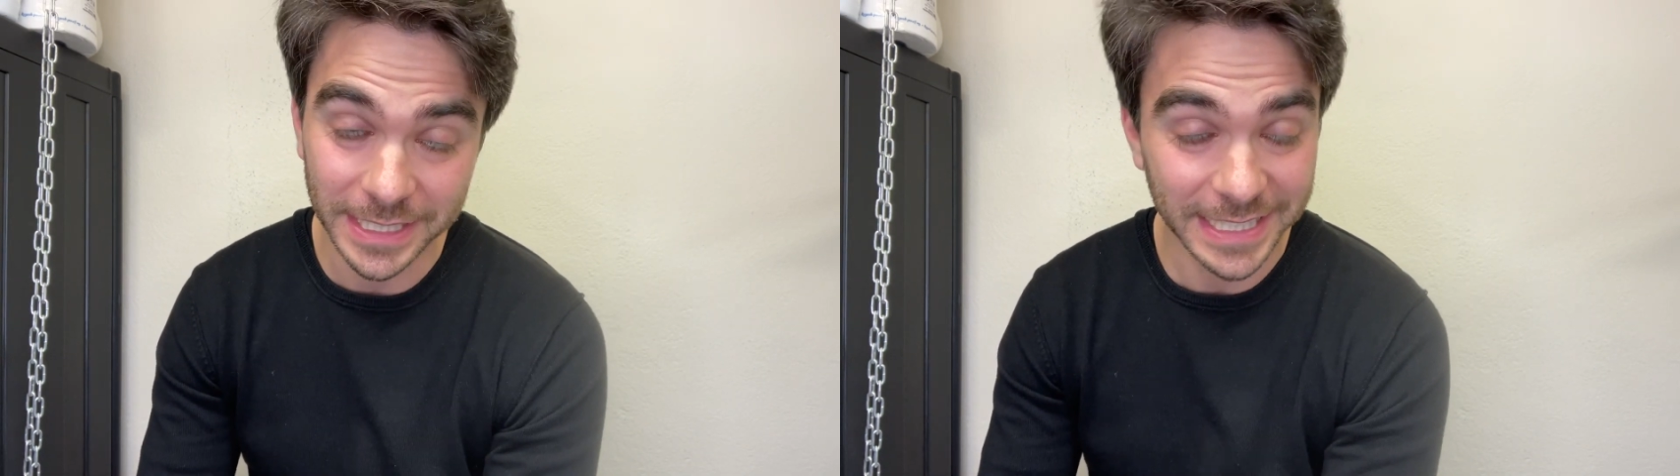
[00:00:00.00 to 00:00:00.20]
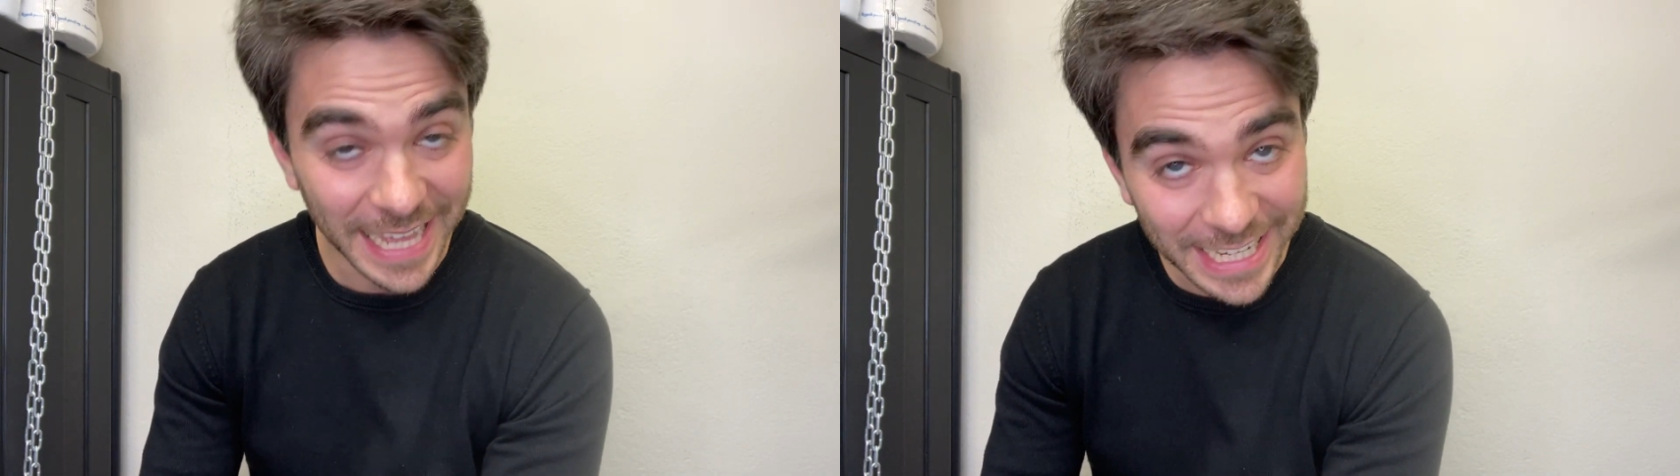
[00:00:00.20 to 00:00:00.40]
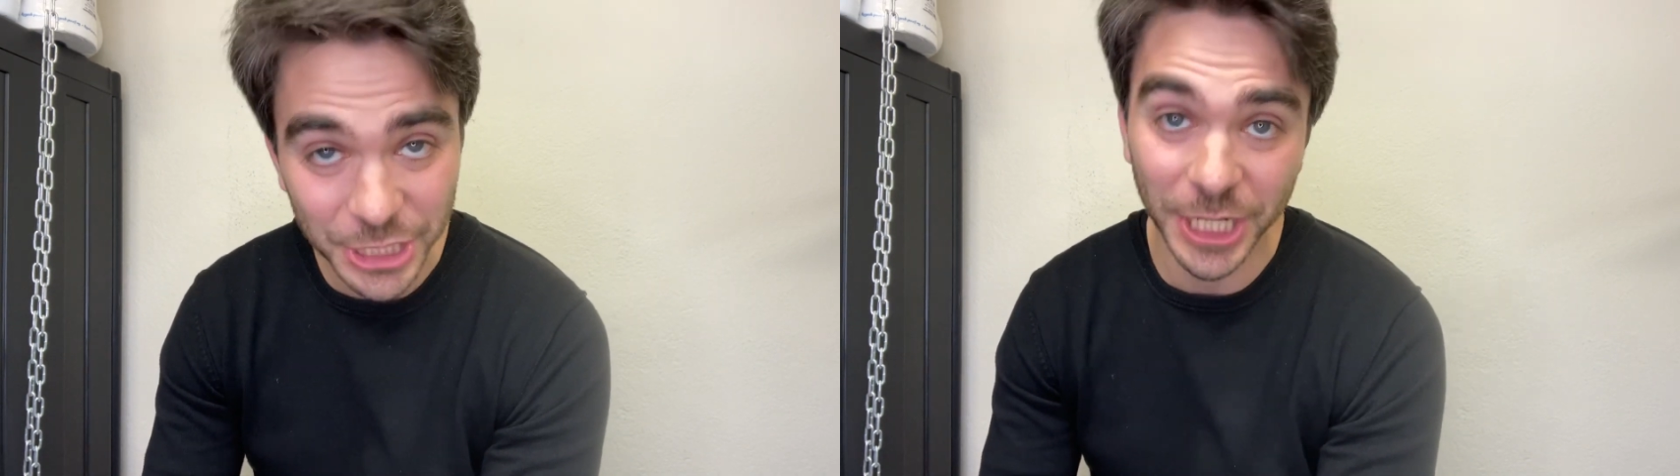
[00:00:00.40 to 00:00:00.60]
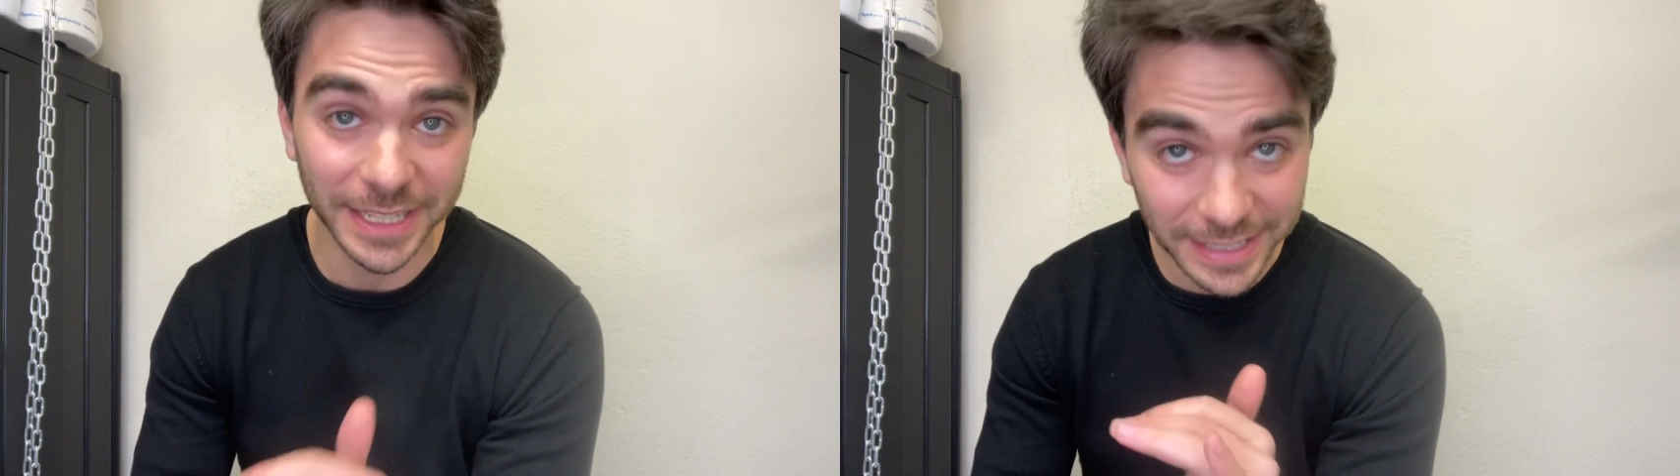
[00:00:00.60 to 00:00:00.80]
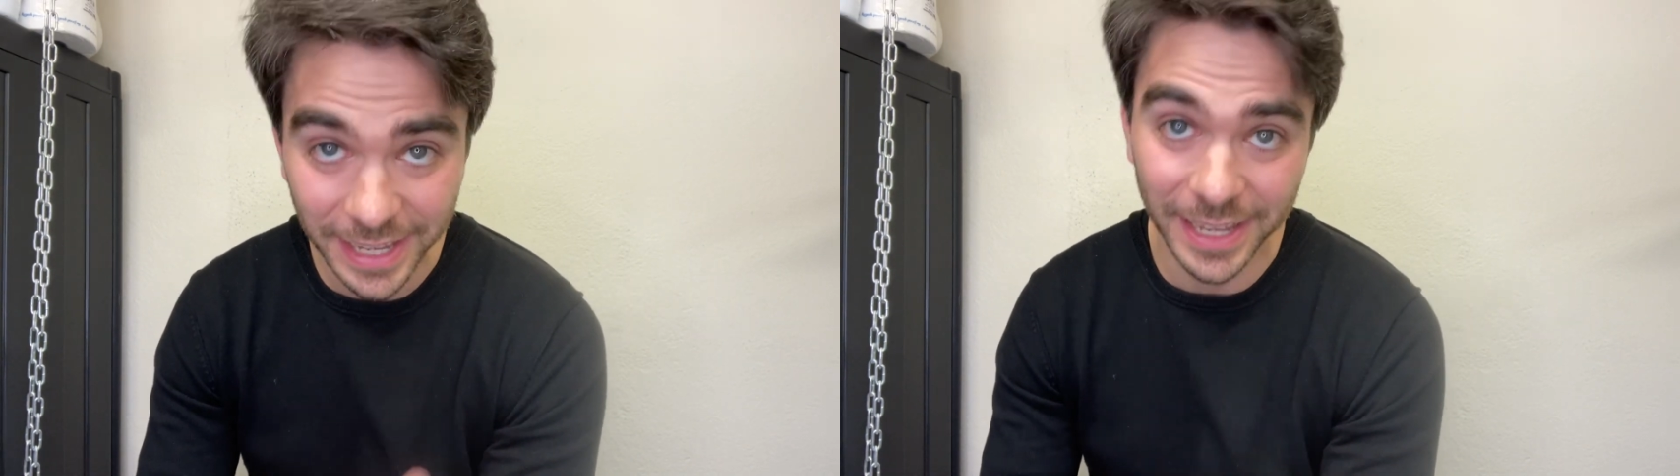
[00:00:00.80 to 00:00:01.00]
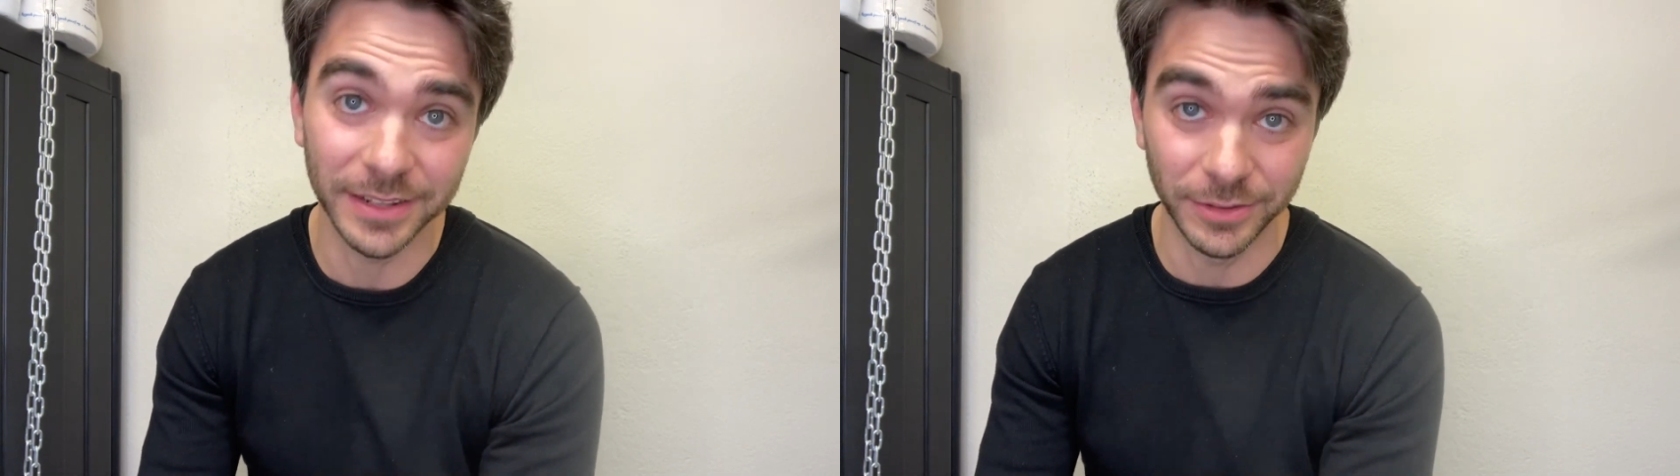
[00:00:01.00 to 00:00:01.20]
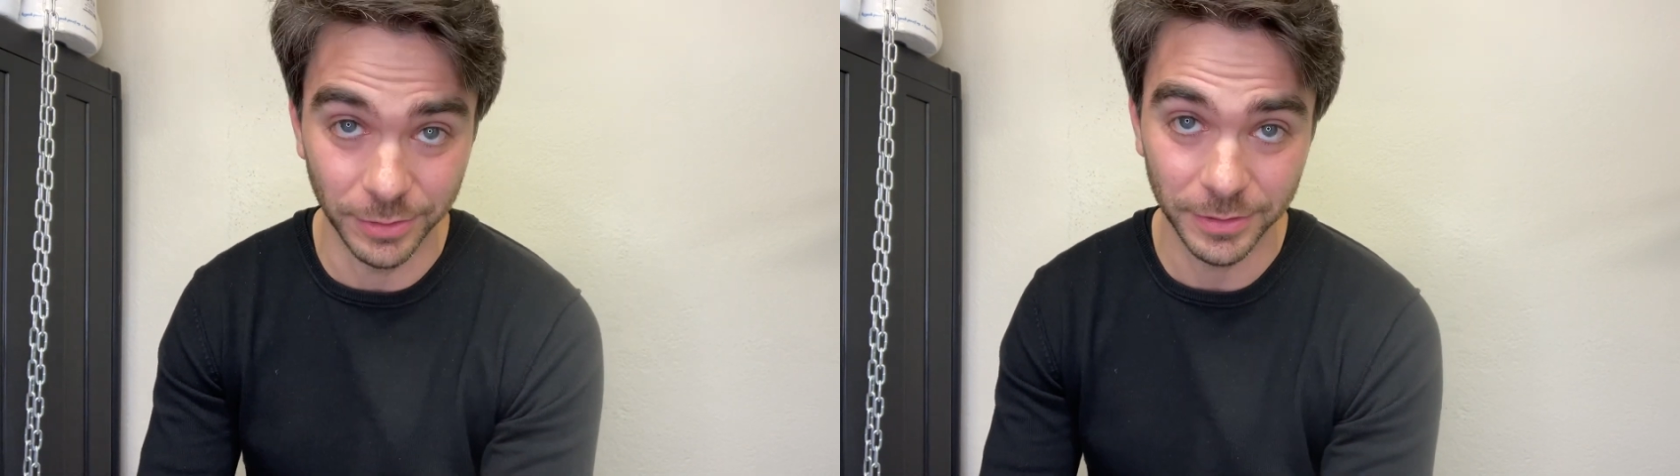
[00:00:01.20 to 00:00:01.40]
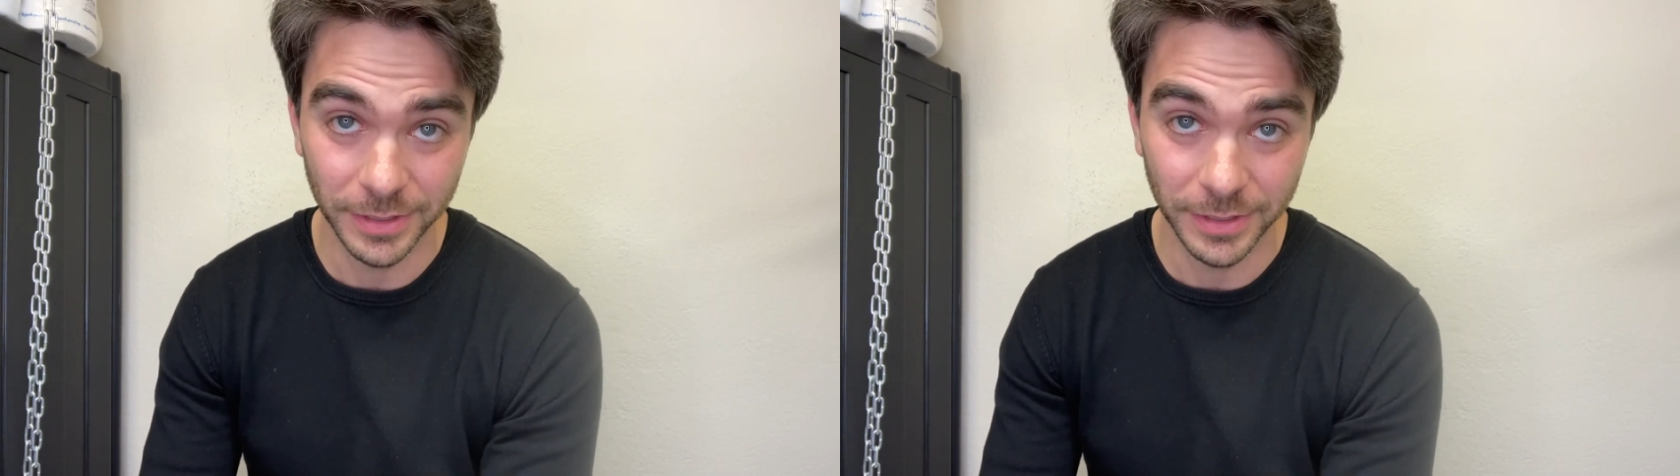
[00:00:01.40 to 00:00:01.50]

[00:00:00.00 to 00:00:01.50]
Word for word: staci attento,